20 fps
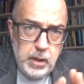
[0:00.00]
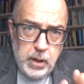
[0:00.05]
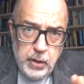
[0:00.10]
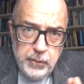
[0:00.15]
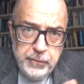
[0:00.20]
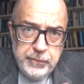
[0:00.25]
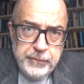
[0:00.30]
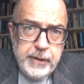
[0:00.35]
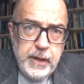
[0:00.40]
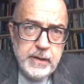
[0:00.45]

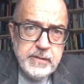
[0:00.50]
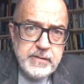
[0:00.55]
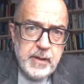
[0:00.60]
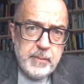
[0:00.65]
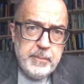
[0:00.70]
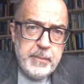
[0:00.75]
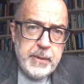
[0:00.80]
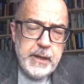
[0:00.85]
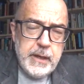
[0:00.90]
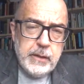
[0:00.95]
Eu fiquei
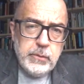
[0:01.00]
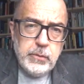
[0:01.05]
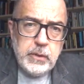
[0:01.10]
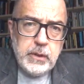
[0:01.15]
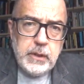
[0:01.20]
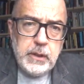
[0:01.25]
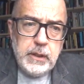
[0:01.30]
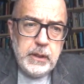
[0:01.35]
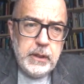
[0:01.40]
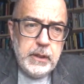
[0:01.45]
sabendo
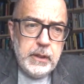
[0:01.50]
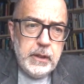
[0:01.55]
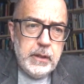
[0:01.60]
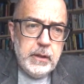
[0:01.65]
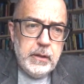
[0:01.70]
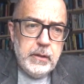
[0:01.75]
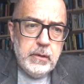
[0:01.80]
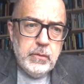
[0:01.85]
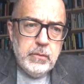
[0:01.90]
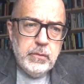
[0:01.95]

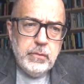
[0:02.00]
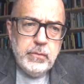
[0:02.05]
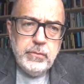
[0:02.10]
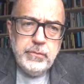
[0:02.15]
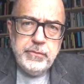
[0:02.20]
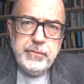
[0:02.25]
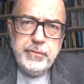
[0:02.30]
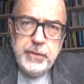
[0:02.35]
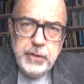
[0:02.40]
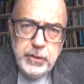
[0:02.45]
que
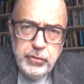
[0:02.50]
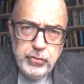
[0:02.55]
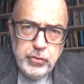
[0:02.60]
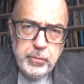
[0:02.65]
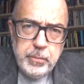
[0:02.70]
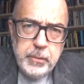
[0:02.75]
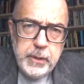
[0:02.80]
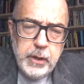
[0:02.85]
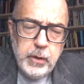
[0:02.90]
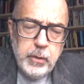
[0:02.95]
um
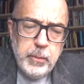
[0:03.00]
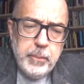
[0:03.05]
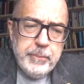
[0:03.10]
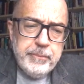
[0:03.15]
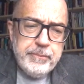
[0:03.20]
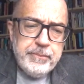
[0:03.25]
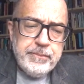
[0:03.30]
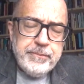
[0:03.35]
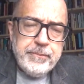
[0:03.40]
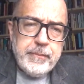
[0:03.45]
vídeo meu
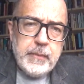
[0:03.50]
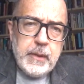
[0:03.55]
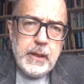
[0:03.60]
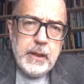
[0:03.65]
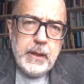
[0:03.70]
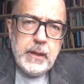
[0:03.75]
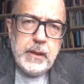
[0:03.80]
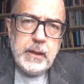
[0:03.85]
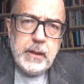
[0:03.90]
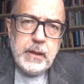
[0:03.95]

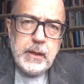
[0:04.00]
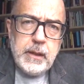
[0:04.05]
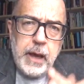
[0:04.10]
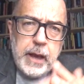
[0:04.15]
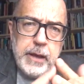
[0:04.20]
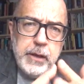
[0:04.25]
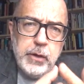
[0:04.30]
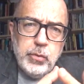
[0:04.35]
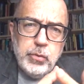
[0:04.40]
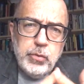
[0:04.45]

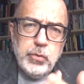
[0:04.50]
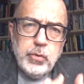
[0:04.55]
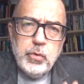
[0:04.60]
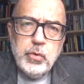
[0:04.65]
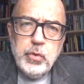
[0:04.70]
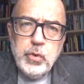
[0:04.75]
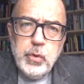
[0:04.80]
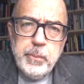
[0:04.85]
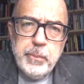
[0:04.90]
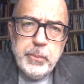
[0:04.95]
caiu no
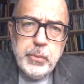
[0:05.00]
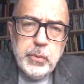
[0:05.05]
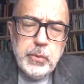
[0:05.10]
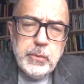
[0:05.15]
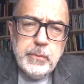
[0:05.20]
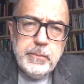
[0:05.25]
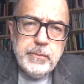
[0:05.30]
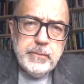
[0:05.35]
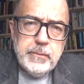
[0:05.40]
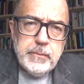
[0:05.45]

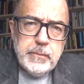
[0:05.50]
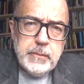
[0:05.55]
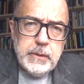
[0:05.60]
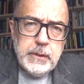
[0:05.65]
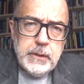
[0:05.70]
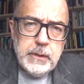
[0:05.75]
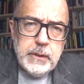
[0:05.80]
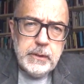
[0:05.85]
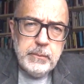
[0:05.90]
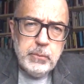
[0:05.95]
grupo
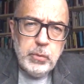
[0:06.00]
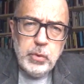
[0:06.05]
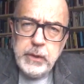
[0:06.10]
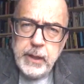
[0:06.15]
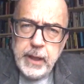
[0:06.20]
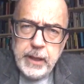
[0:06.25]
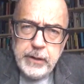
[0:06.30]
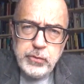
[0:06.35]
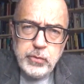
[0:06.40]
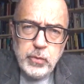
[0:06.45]
uh,
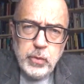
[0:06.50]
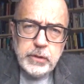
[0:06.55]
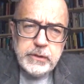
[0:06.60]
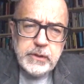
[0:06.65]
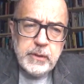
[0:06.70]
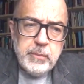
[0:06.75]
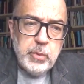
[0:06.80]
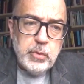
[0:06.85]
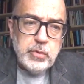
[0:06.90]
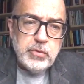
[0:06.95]
Mulheres
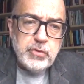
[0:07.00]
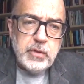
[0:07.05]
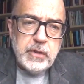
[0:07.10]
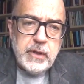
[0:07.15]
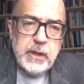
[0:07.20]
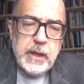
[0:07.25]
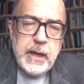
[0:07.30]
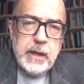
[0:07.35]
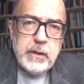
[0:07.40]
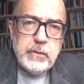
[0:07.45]
contra
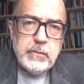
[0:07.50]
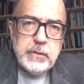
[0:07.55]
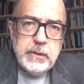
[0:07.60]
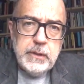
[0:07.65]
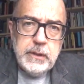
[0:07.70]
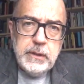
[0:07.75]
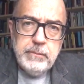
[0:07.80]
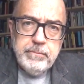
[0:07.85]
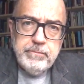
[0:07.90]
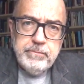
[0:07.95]
Bolsonaro
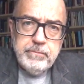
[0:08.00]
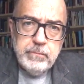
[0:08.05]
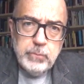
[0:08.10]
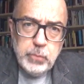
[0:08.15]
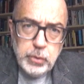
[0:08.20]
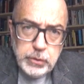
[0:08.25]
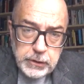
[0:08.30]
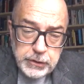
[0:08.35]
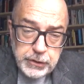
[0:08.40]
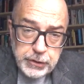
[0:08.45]
e
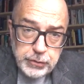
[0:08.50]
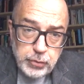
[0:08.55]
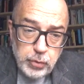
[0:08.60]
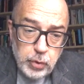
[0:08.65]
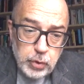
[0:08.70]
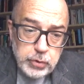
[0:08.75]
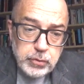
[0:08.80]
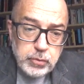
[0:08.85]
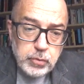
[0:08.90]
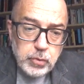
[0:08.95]
muita gente
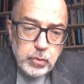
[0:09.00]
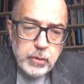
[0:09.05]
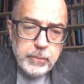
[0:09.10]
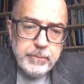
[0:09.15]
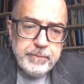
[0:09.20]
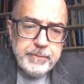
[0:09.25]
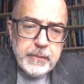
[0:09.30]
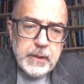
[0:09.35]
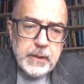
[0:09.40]
gostou.